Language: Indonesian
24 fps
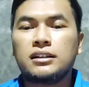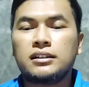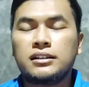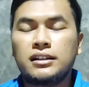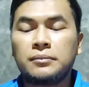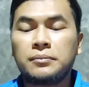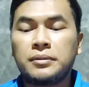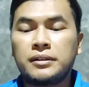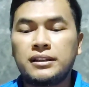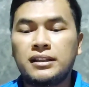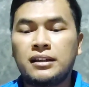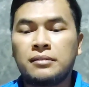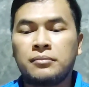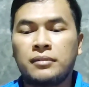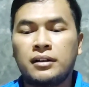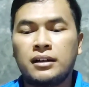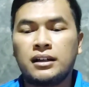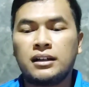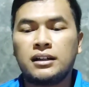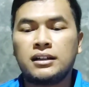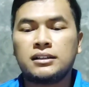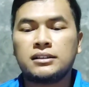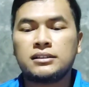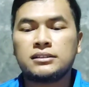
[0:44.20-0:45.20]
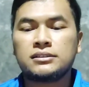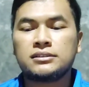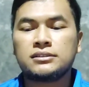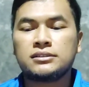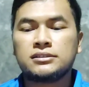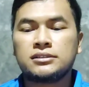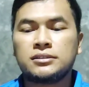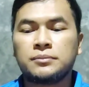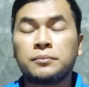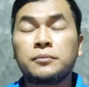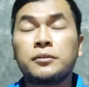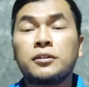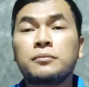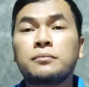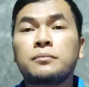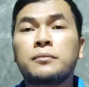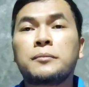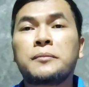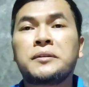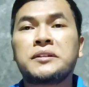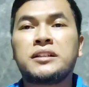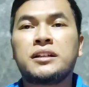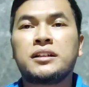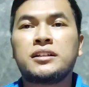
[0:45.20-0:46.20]
Eh, yang pertama, sebelum
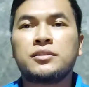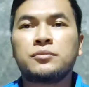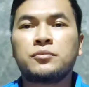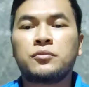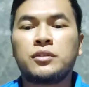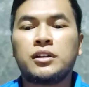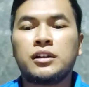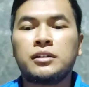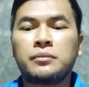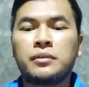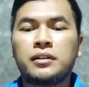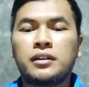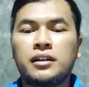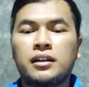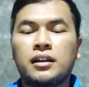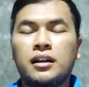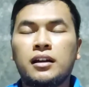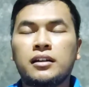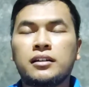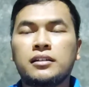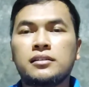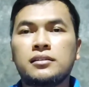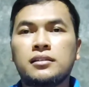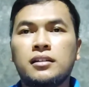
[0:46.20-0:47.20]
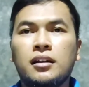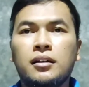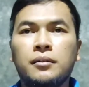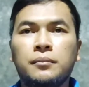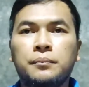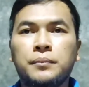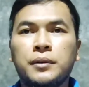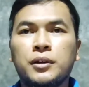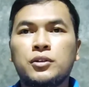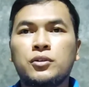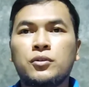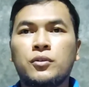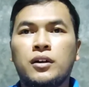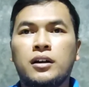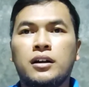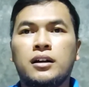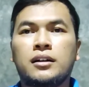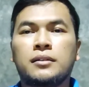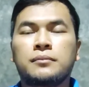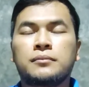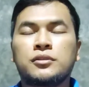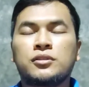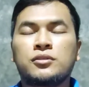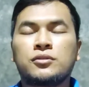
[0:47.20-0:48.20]
pembelajaran dimulai, marilah kita
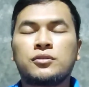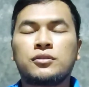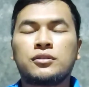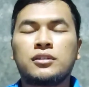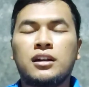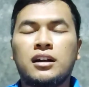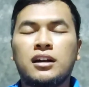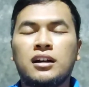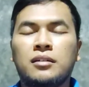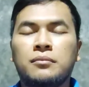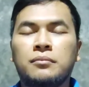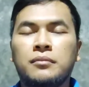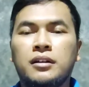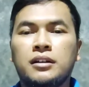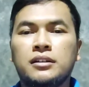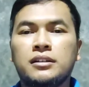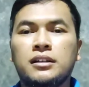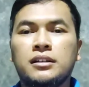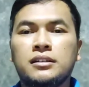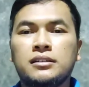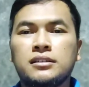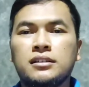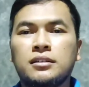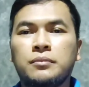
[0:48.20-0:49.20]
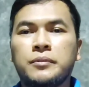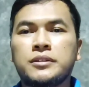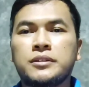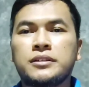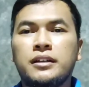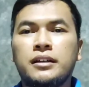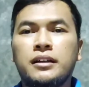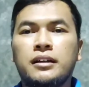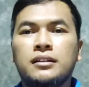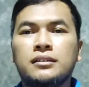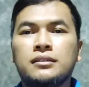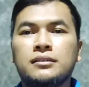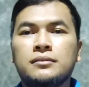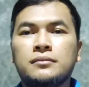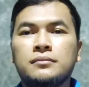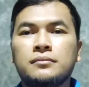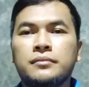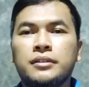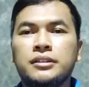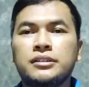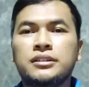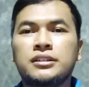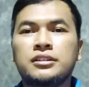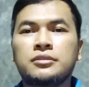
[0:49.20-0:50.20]
berdoa
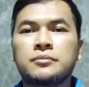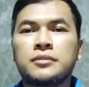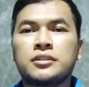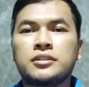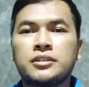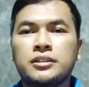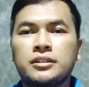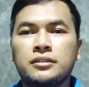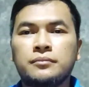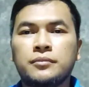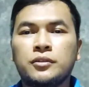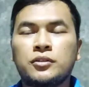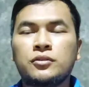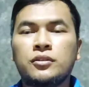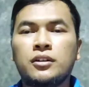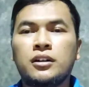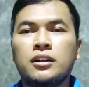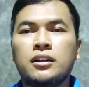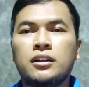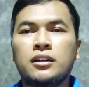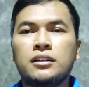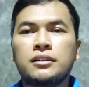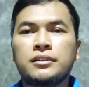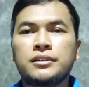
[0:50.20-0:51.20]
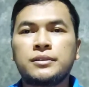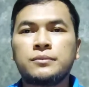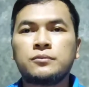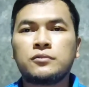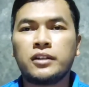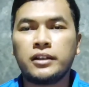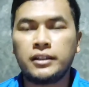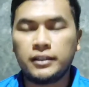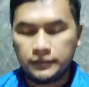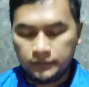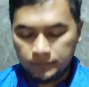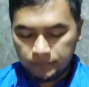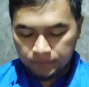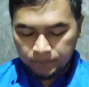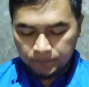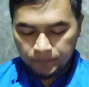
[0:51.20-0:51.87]
kepercayaan masing-masing doa dimulai